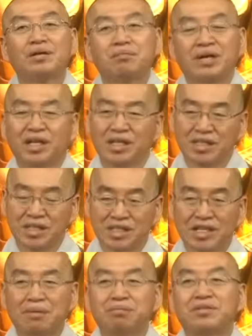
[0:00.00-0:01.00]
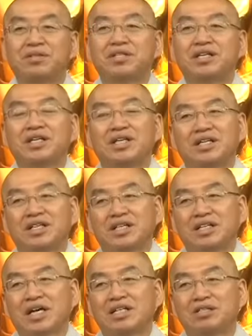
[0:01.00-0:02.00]
1년전 사람들이
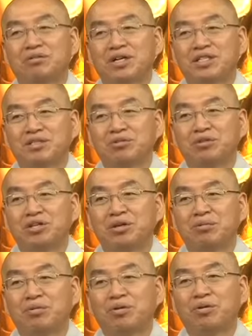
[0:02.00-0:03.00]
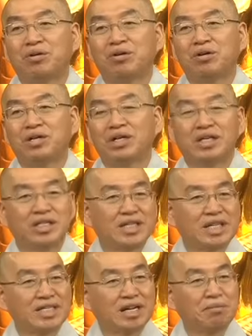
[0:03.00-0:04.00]
다시 와서 우리를 보고 이게
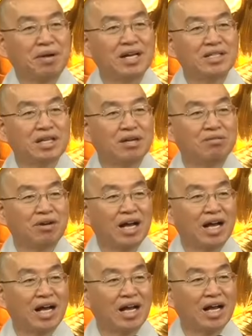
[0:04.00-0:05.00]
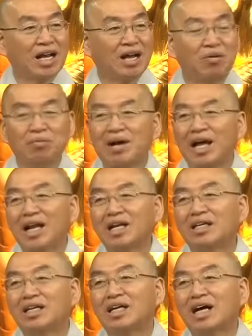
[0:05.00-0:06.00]
세상 말세구나 라고
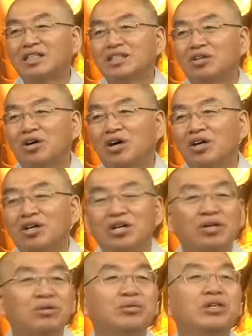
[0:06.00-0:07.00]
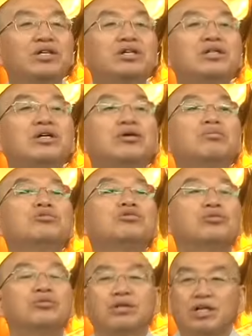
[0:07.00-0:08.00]
말하는 걸 가지고 우리는 그걸 너무
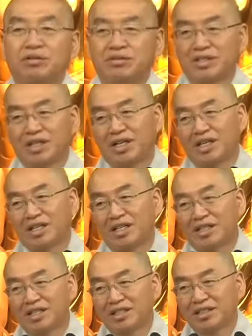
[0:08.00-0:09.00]
좋은 거라고 생각한다.